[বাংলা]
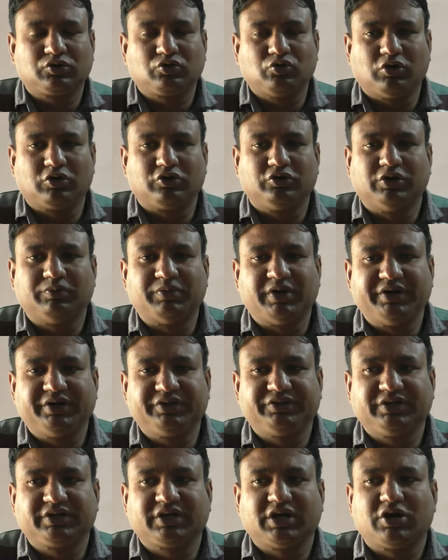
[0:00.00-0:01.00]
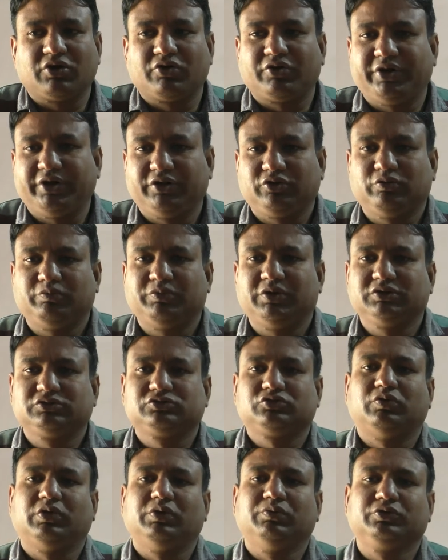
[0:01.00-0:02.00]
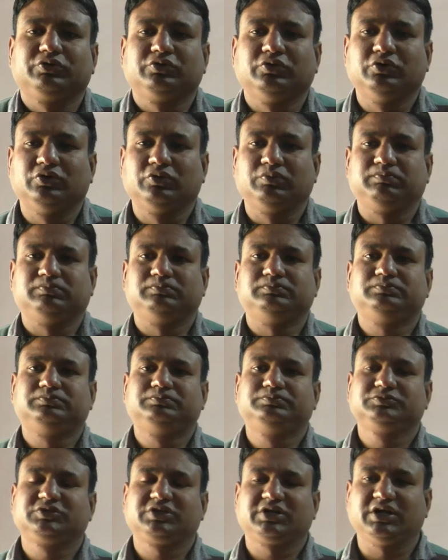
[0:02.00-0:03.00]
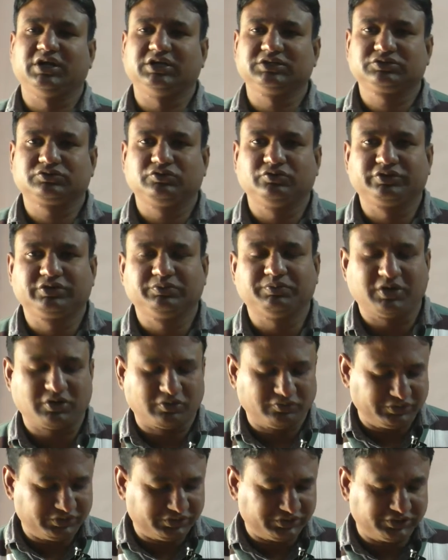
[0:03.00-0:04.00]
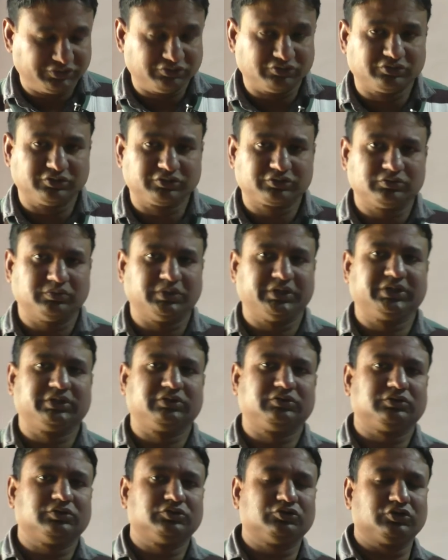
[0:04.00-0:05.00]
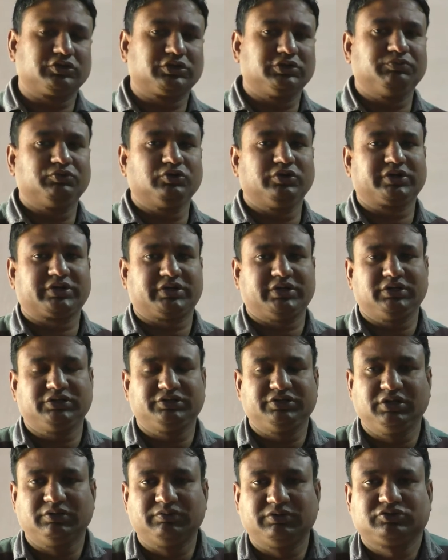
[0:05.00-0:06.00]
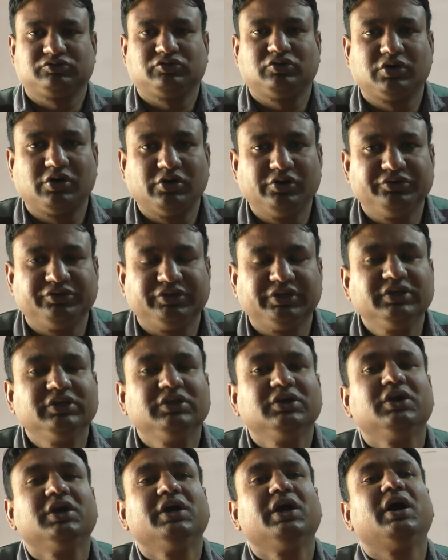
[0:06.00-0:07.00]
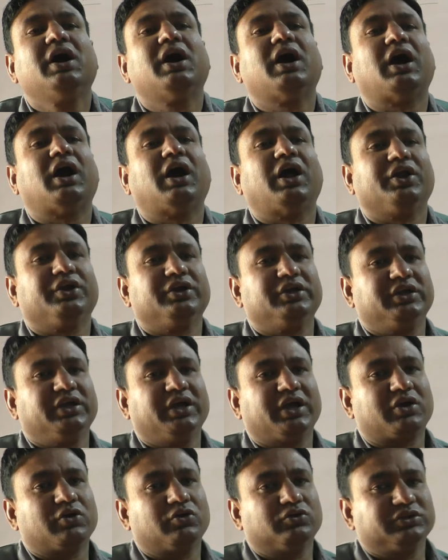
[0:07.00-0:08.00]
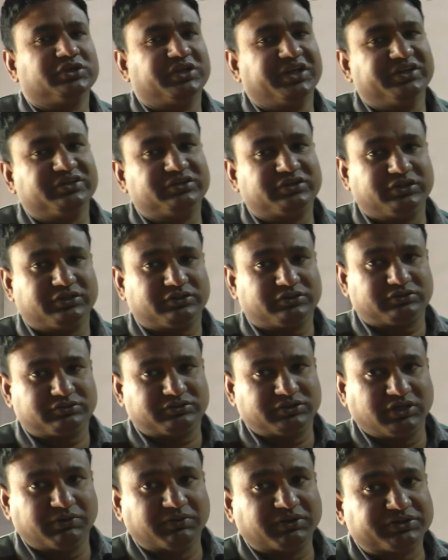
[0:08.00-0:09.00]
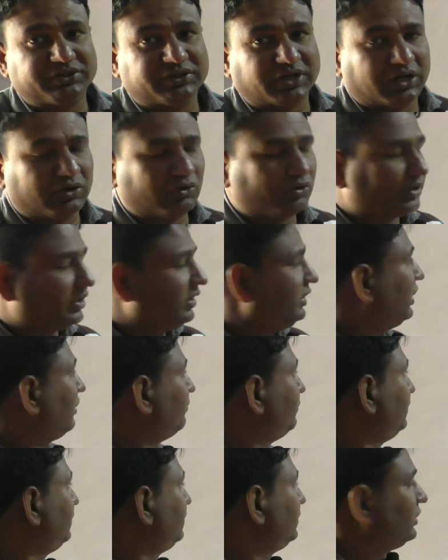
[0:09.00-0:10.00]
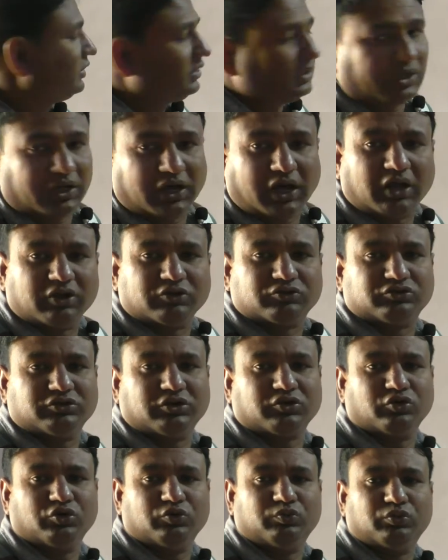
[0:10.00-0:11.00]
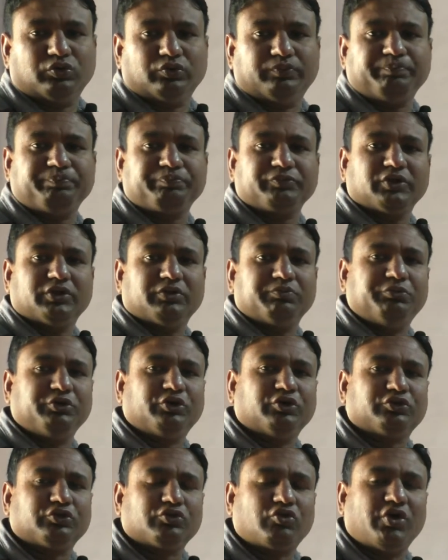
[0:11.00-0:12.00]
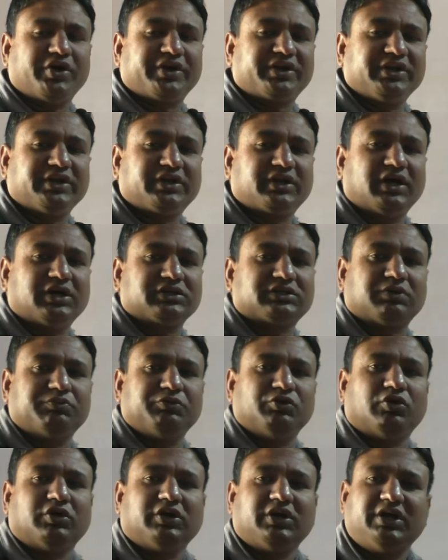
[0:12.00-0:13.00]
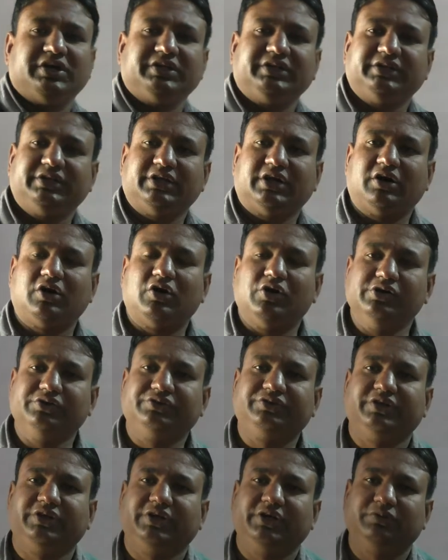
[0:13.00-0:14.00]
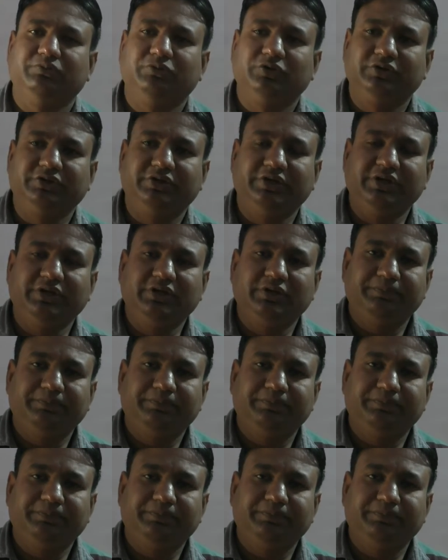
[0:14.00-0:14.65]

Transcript: করোনা ভাইরাসের কারণে তোমরা সময় মতো ক্লাস করতে পারো নি সেই জন্য তোমাদের সংক্ষিপ্ত একটা সিলেবাস করা হয়েছে আর এখন এই সিলেবাসের আলোকে আমি আলোচনা করবো বিগত কয়েকটি ক্লাস আমি অনলাইনে নেওয়া হয়েছে এর মধ্যে